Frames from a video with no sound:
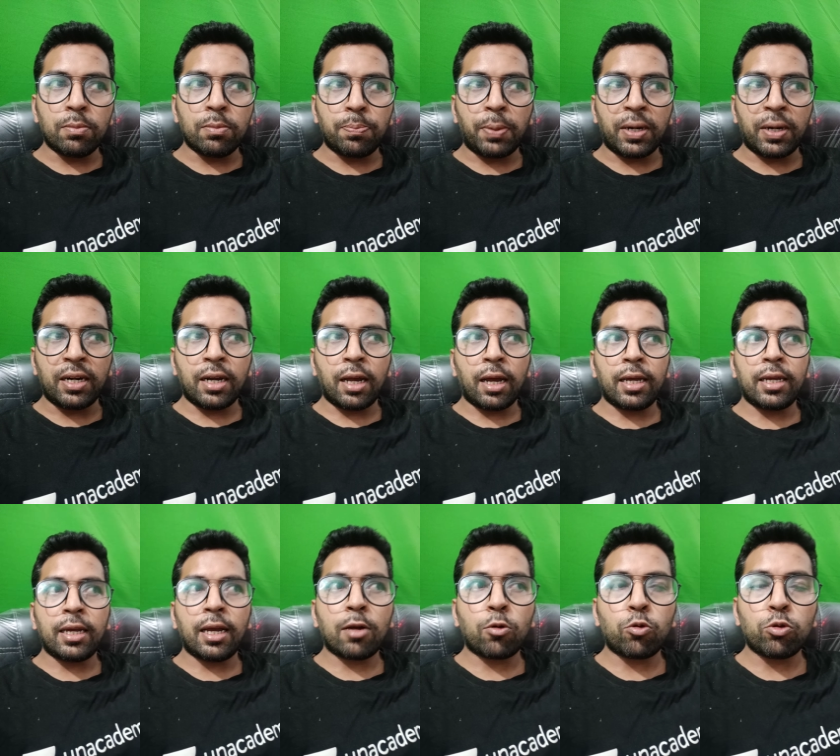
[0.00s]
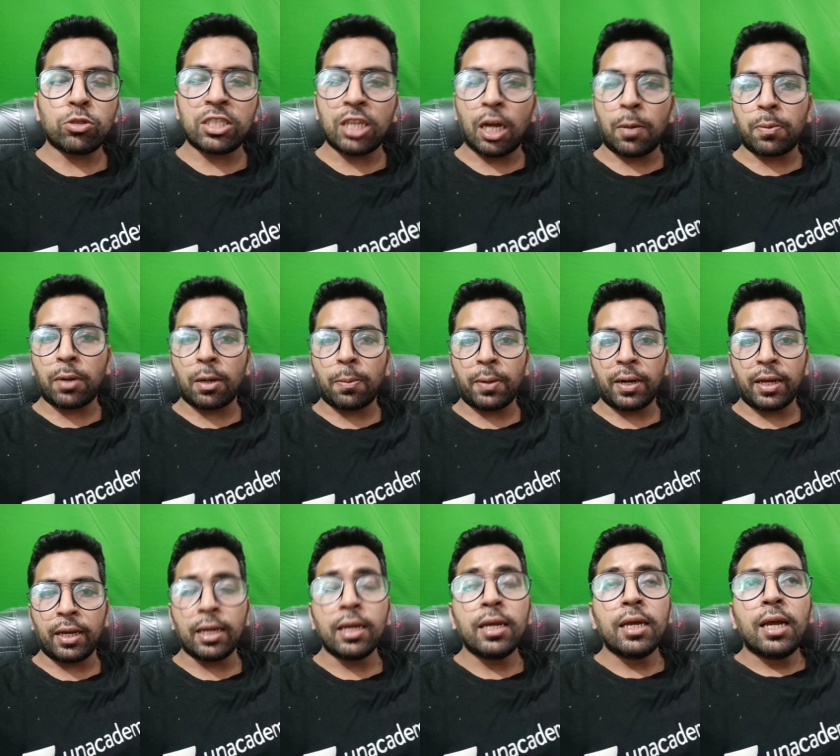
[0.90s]
पढ़ना है या कुछ चैप्टर
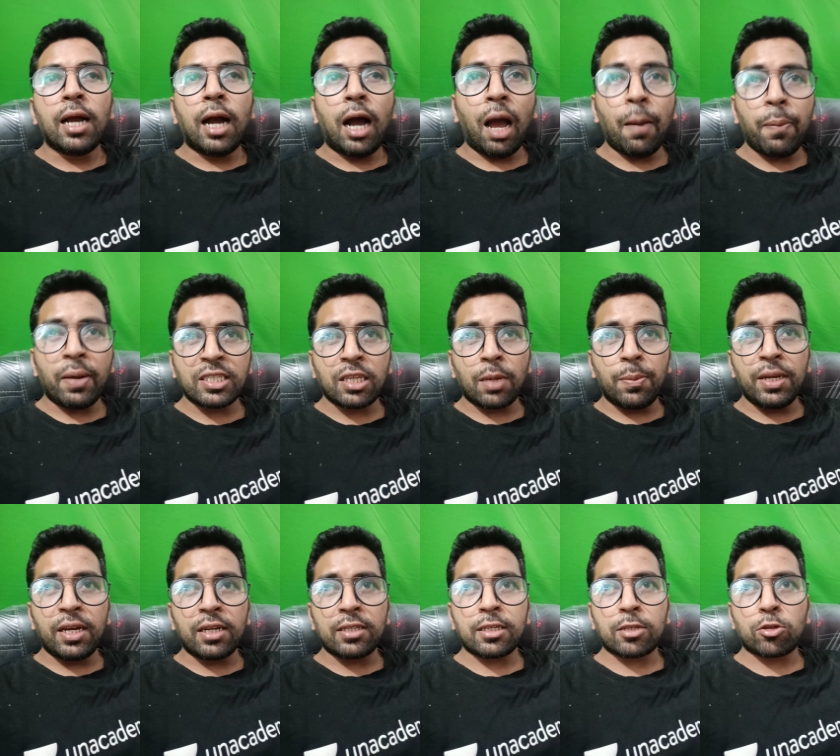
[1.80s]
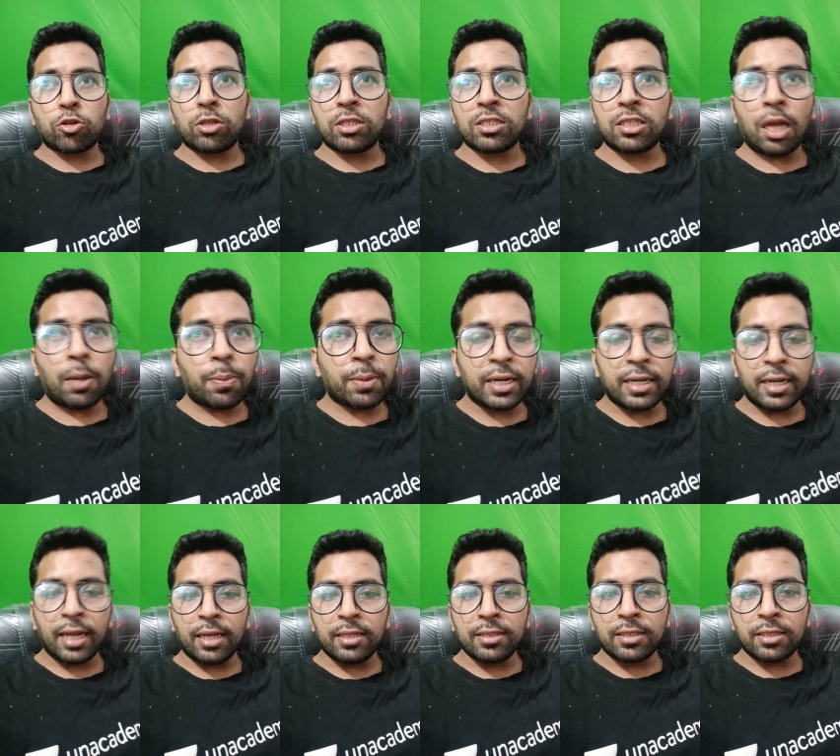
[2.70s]
पढ़े आप ऐसा भी कर सकते हो जैसे आपके
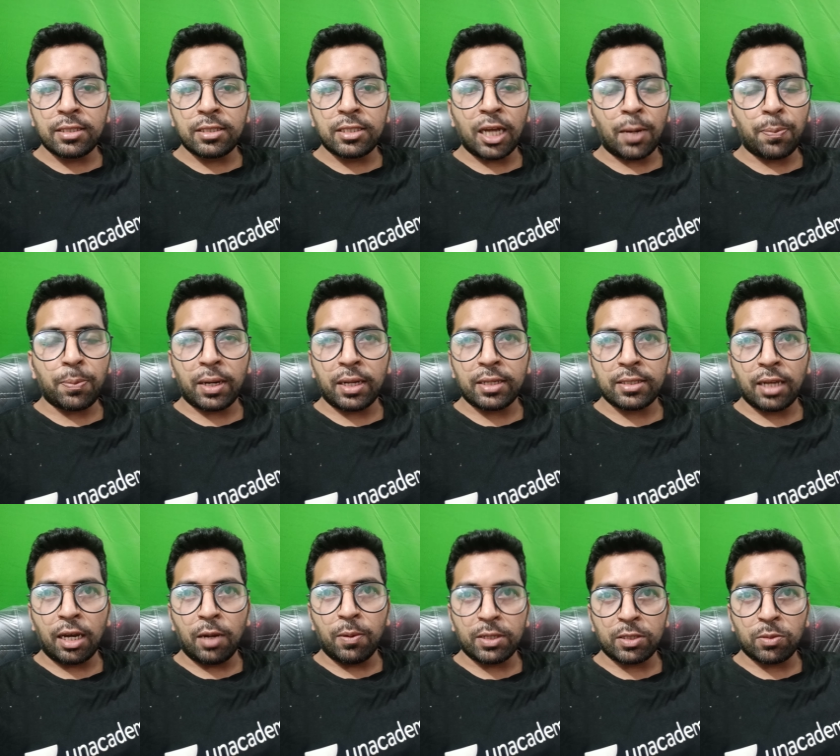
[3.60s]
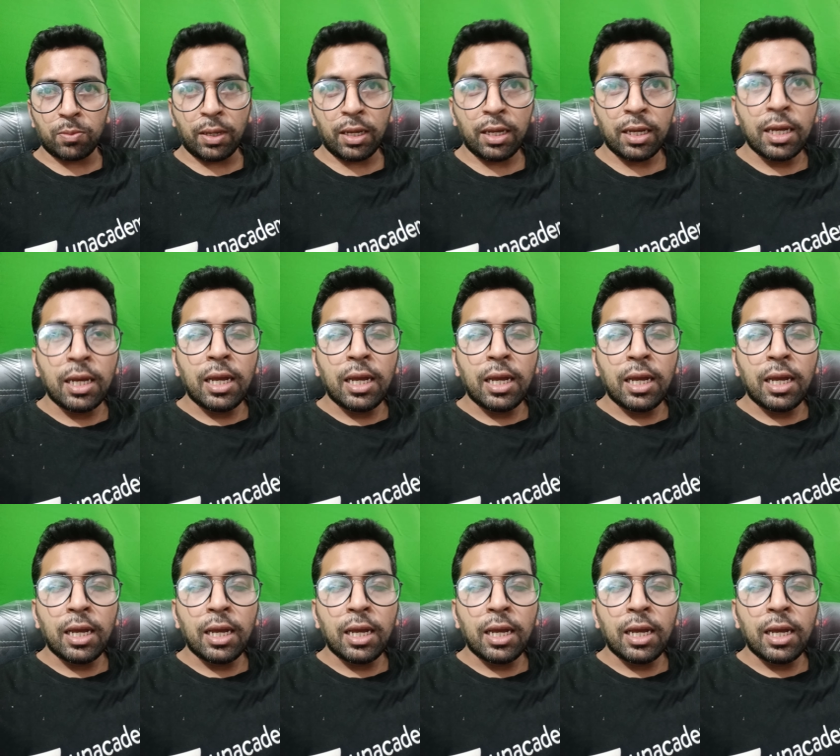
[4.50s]
टेंथ चैप्टर हैं सिलेबस में